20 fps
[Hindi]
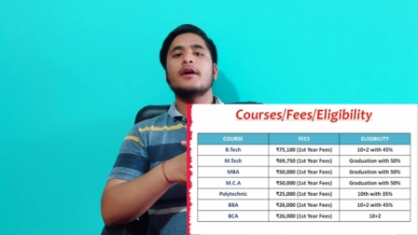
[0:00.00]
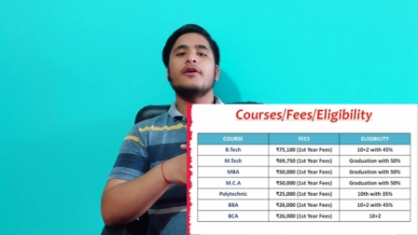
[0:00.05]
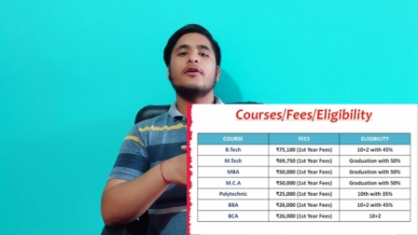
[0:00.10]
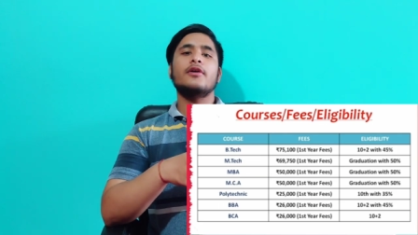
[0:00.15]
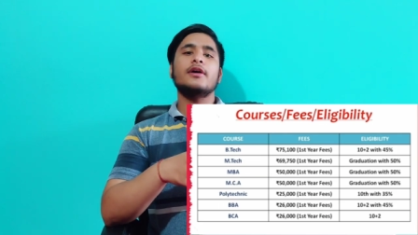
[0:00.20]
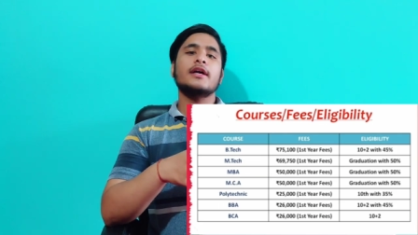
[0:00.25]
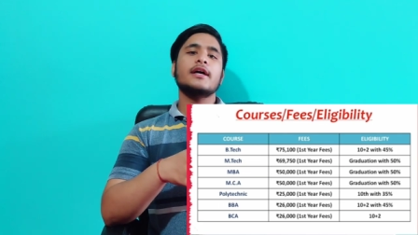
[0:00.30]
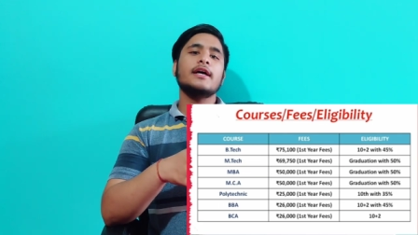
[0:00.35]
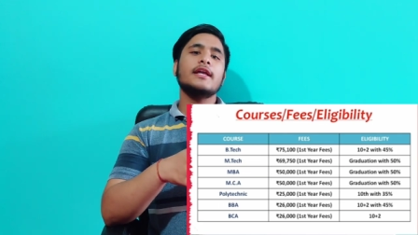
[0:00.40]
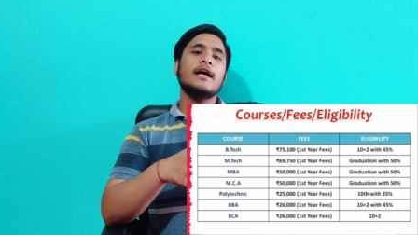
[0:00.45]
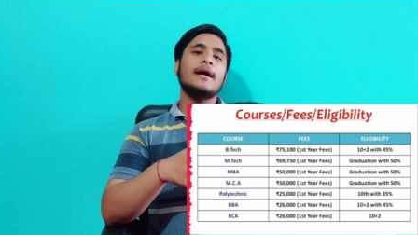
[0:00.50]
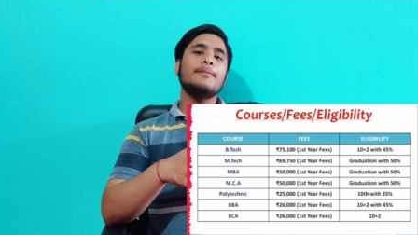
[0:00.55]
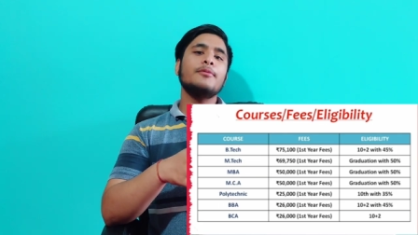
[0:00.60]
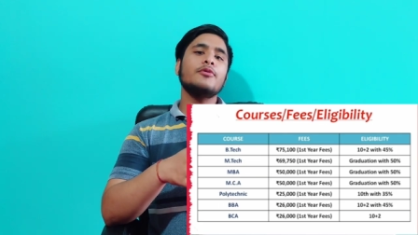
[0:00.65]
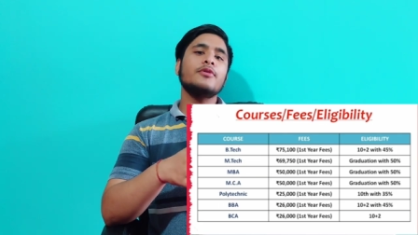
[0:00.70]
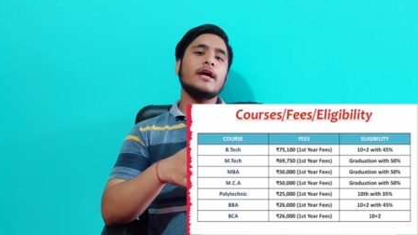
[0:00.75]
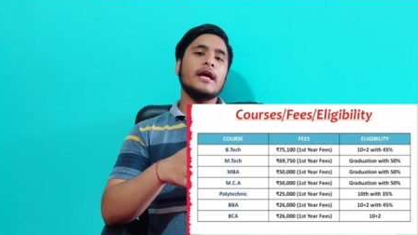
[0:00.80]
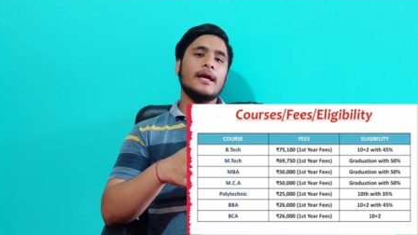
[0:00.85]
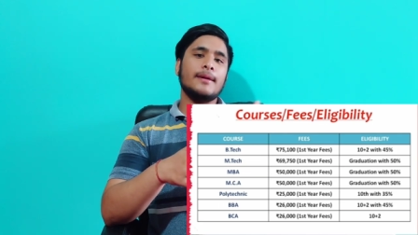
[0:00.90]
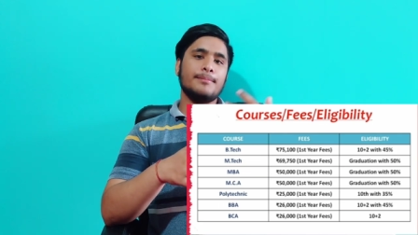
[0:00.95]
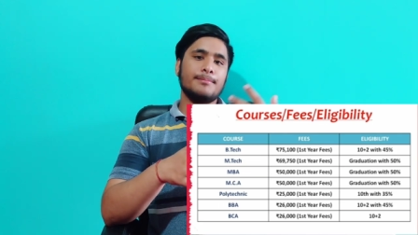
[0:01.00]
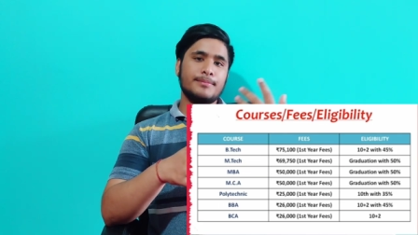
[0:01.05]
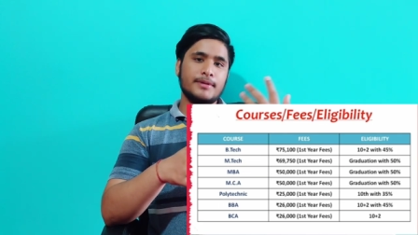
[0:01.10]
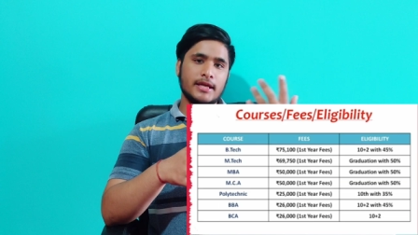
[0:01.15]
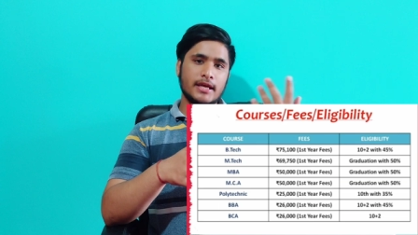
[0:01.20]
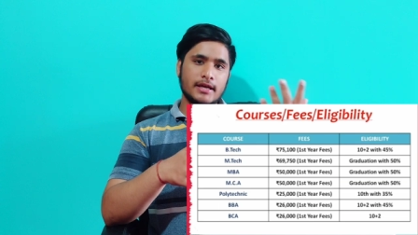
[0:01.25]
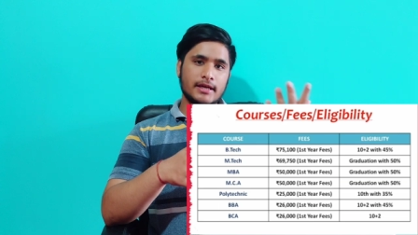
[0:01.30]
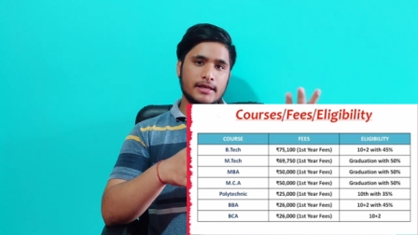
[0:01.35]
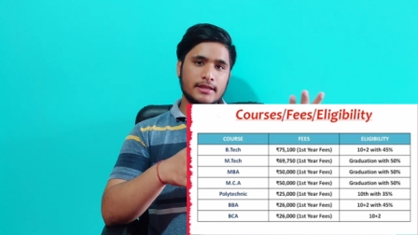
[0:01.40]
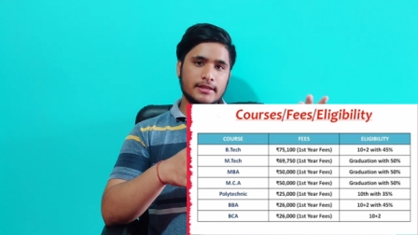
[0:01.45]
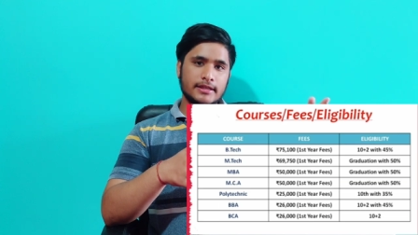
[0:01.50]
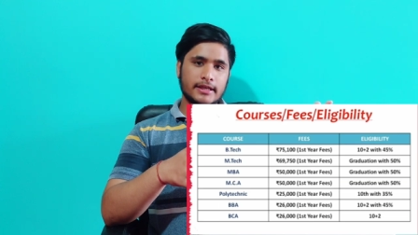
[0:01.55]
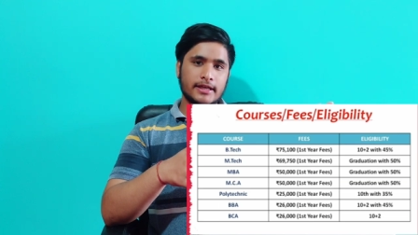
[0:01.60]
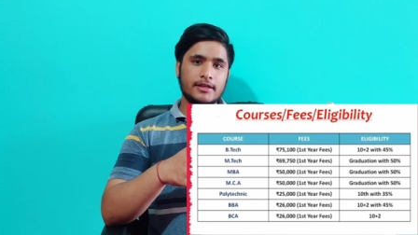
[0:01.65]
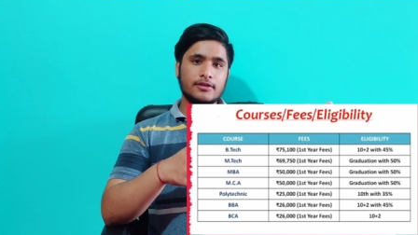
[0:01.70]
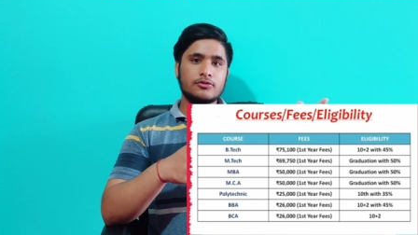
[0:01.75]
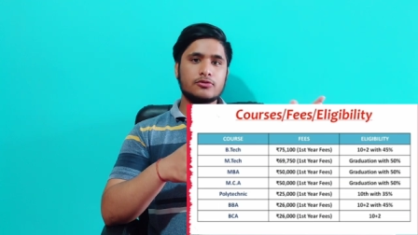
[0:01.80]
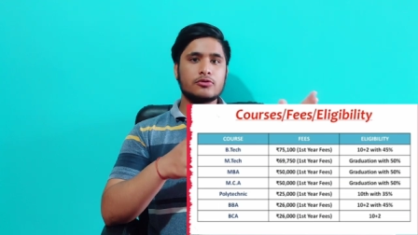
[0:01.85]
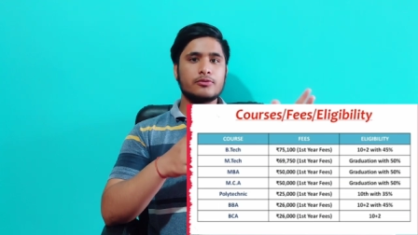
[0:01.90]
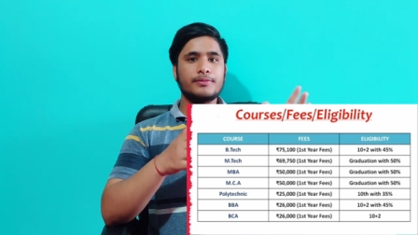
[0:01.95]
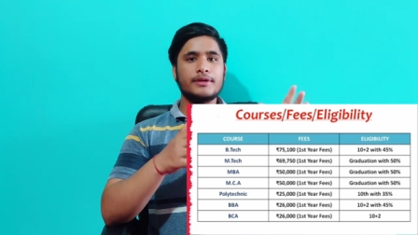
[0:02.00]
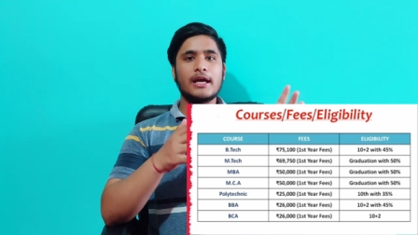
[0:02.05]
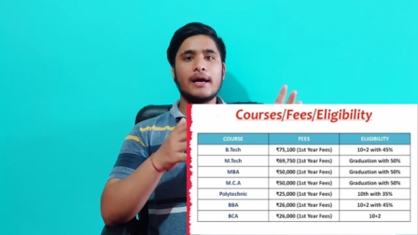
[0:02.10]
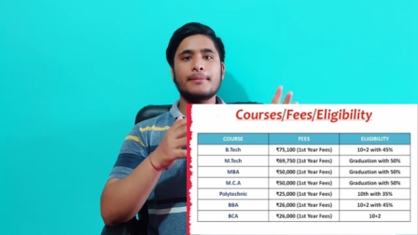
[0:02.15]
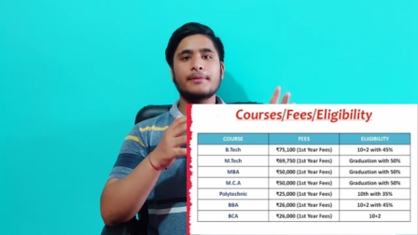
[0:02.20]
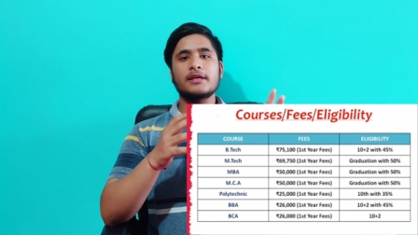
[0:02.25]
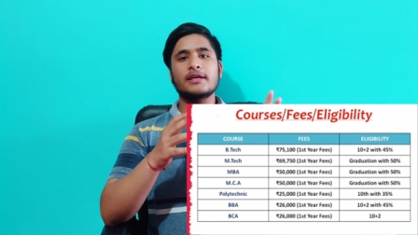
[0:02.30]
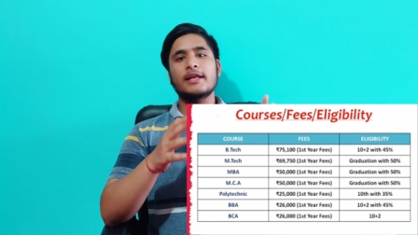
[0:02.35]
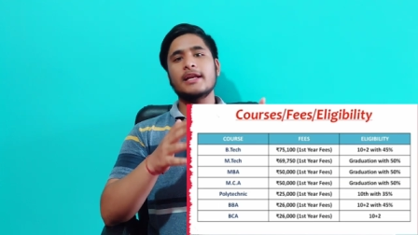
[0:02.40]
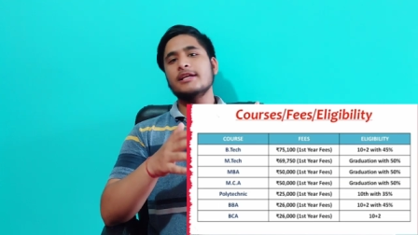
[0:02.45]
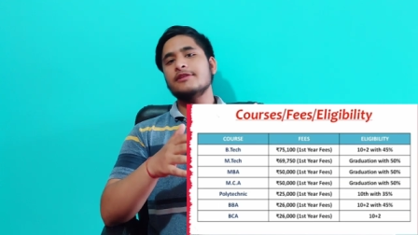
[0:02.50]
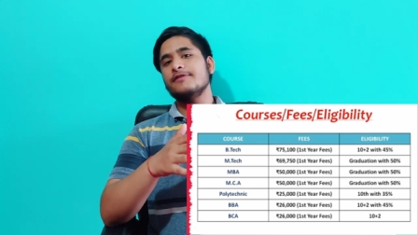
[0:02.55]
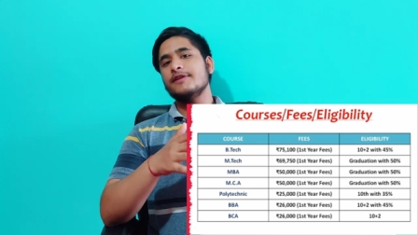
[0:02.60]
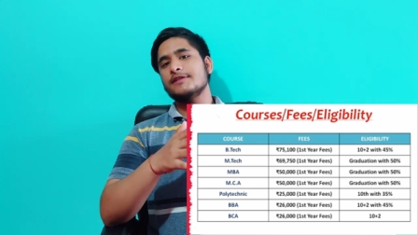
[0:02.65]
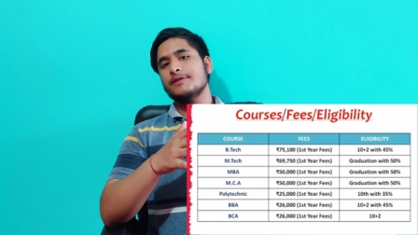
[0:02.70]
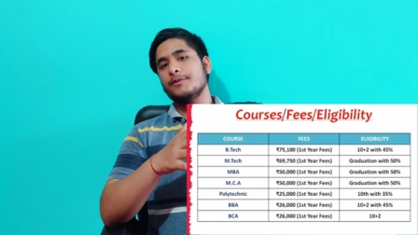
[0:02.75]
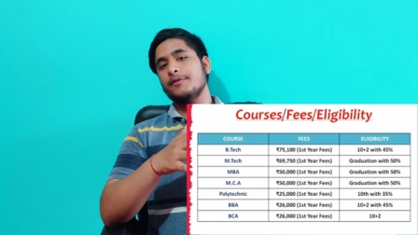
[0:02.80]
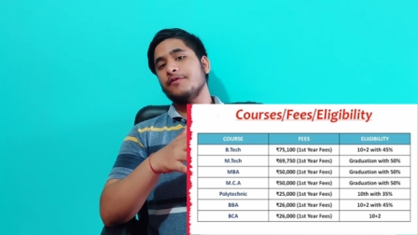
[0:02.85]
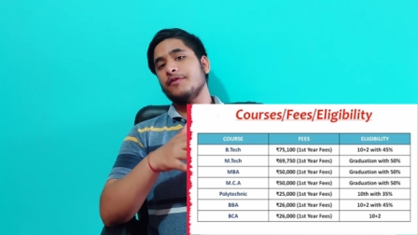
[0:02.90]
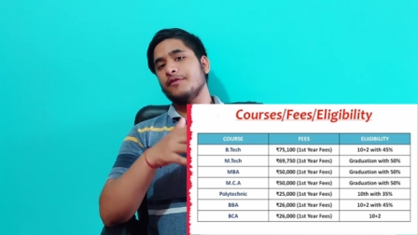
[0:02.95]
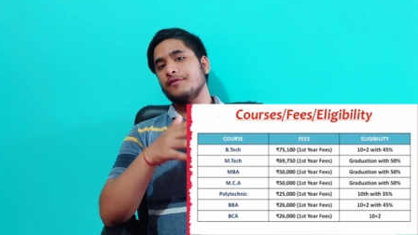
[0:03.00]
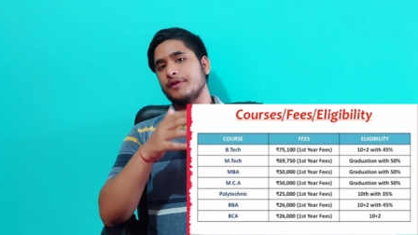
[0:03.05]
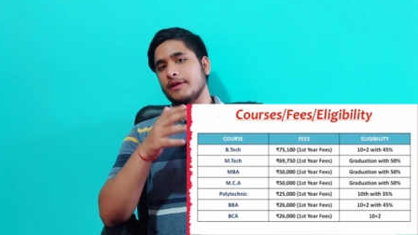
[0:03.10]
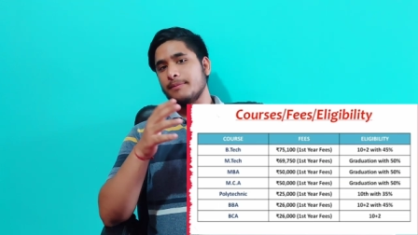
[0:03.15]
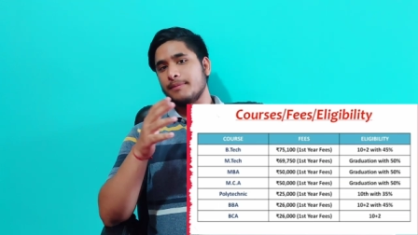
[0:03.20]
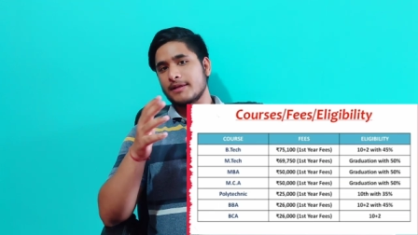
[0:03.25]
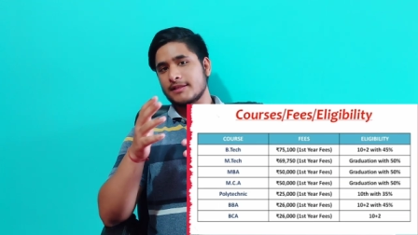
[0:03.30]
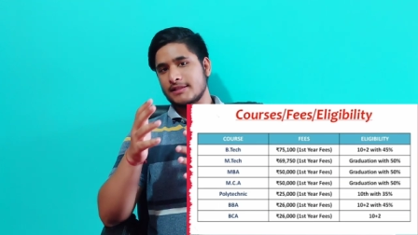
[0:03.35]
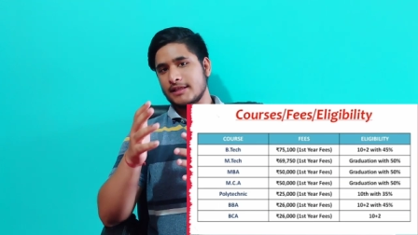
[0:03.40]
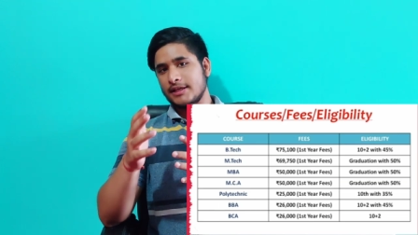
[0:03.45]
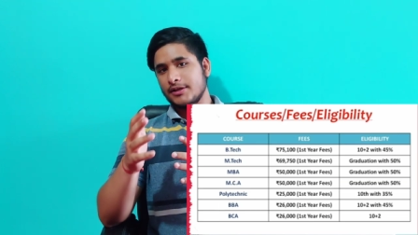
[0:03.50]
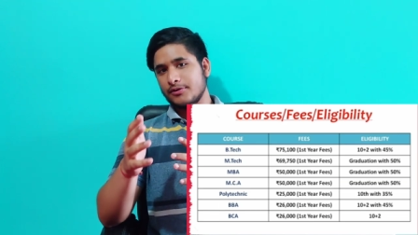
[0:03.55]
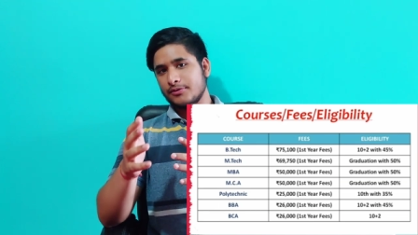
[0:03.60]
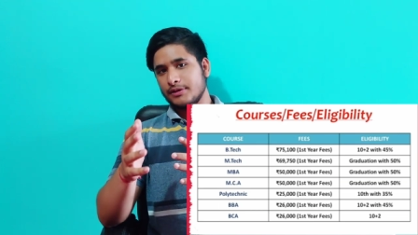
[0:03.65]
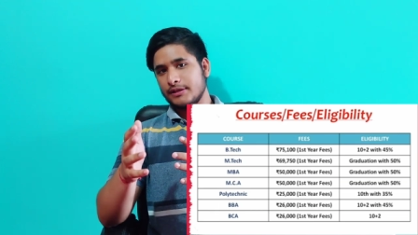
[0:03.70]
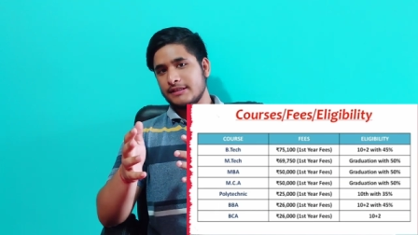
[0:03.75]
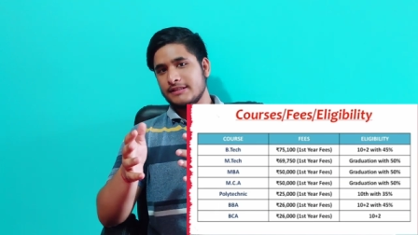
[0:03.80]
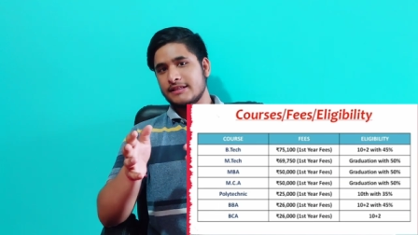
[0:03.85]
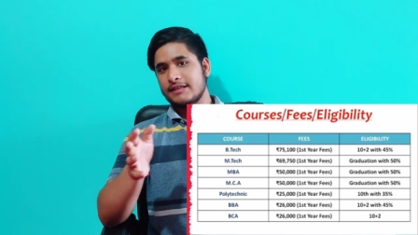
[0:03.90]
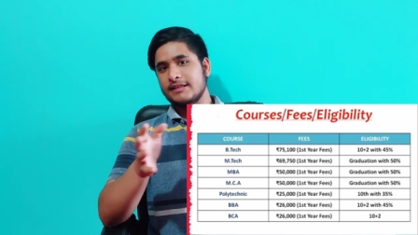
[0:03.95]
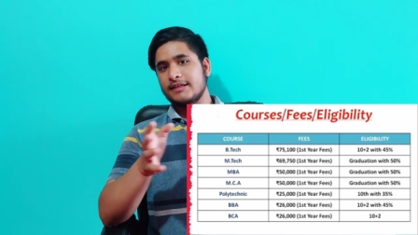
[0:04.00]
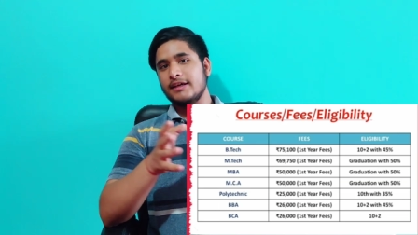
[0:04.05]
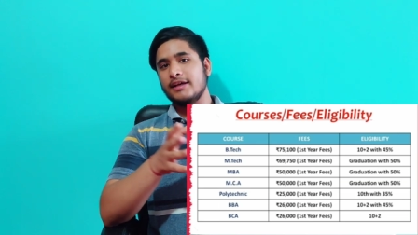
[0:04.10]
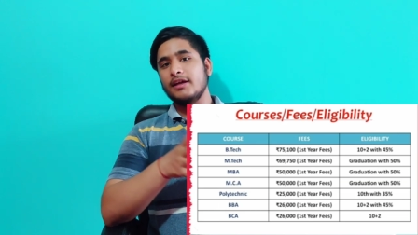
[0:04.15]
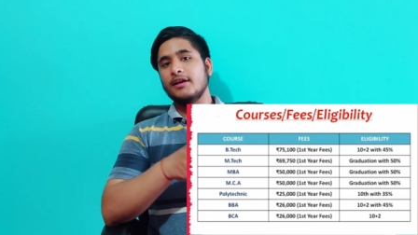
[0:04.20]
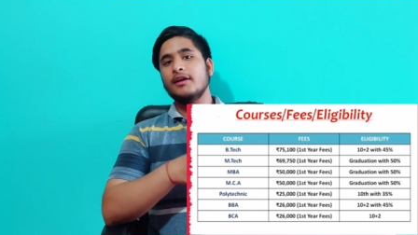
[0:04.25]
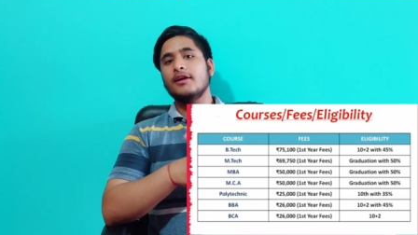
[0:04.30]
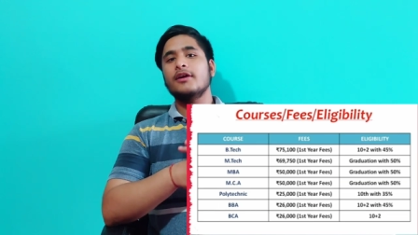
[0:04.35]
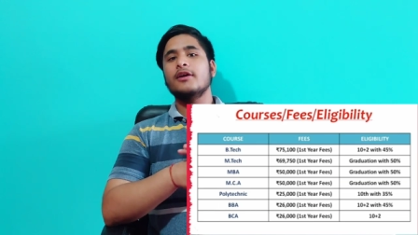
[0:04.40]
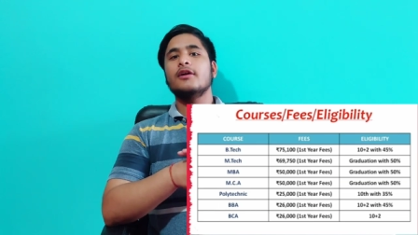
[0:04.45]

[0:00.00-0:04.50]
और अगर आप लोग एम करते हैं तो भी आपकी ग्रेजुएशन में फिफ्टी परसेंट होनी चाहिए